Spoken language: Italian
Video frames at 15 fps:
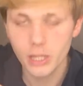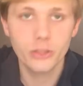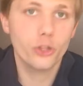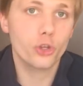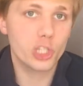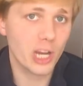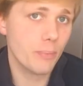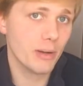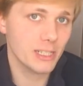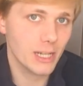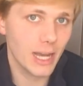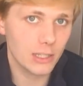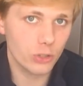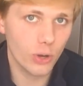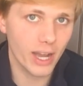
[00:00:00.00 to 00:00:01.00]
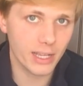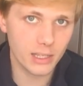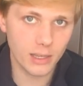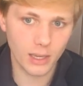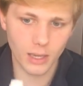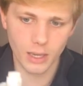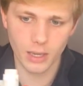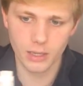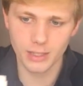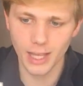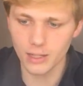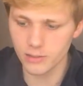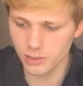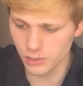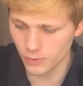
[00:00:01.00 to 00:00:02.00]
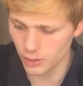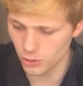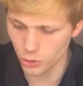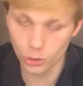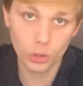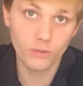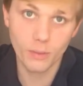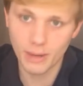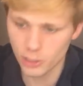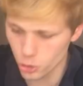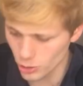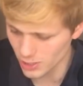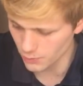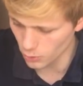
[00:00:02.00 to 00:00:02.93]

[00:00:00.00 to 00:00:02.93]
Ne ho già parlato anche in altri video dove mangio